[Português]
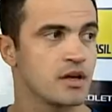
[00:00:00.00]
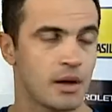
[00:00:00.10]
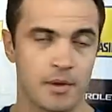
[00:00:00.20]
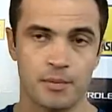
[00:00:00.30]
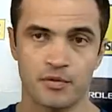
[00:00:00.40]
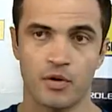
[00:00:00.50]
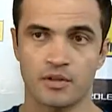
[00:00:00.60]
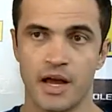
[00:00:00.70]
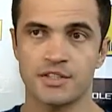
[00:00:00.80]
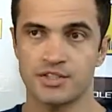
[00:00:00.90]
Acabei por
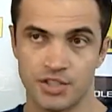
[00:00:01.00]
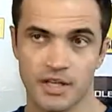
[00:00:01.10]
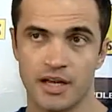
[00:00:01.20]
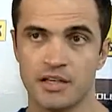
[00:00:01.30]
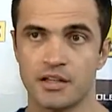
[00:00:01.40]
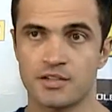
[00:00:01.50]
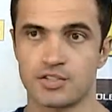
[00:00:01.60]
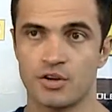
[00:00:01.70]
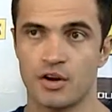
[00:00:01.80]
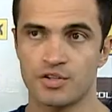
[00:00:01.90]
vontade de estar aqui nesses
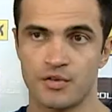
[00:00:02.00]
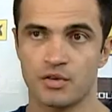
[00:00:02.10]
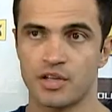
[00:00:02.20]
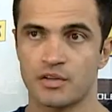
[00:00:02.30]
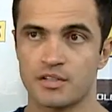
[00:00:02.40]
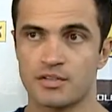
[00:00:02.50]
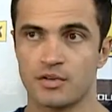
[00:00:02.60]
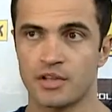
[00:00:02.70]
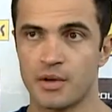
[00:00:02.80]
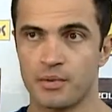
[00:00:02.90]
jogos, voltando antes do
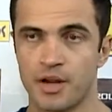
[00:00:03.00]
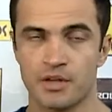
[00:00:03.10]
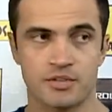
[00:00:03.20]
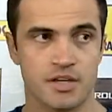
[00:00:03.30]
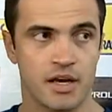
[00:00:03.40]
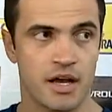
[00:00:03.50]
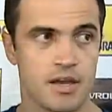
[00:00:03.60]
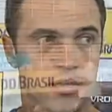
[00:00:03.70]
tempo lá no Ceará